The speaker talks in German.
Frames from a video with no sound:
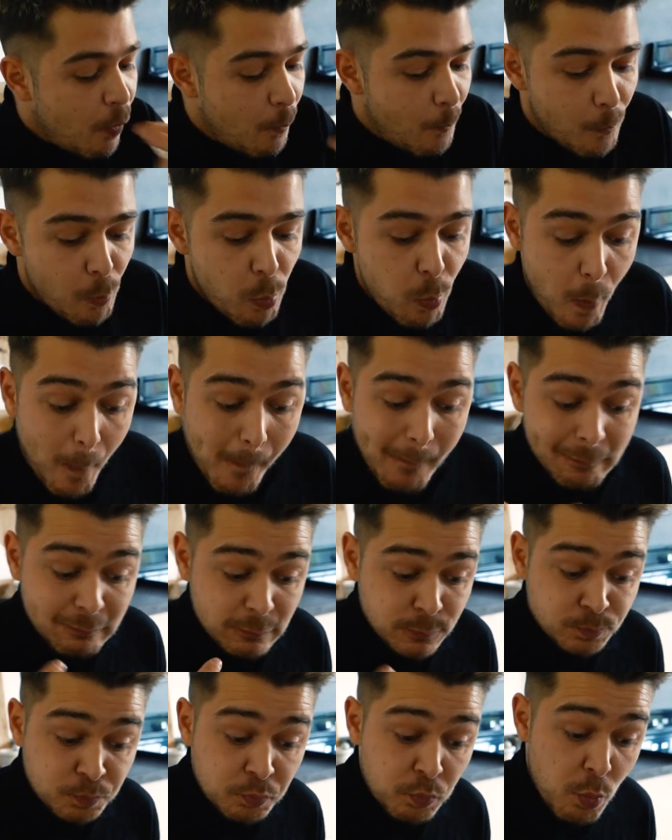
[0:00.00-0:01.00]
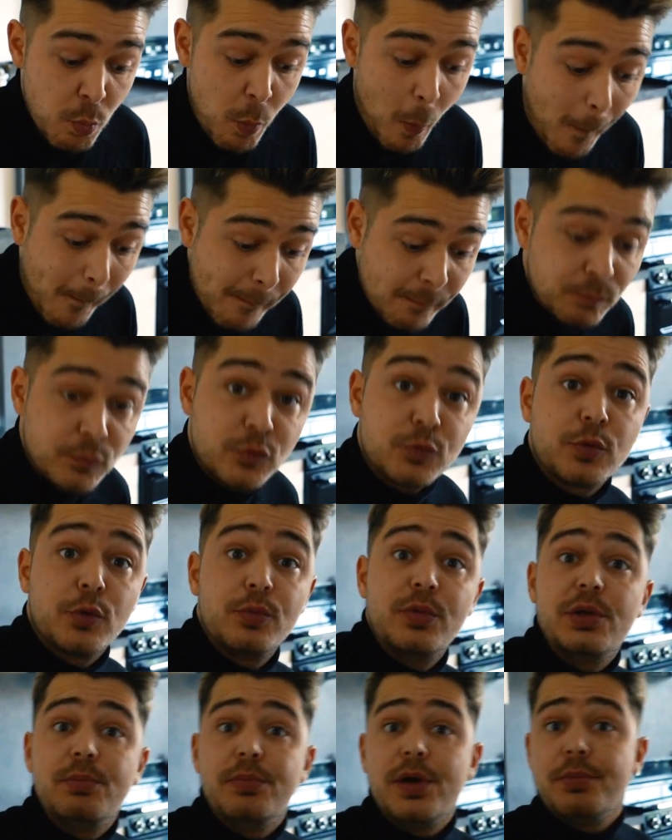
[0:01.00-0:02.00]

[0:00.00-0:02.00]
Mm. mm. Das Problem,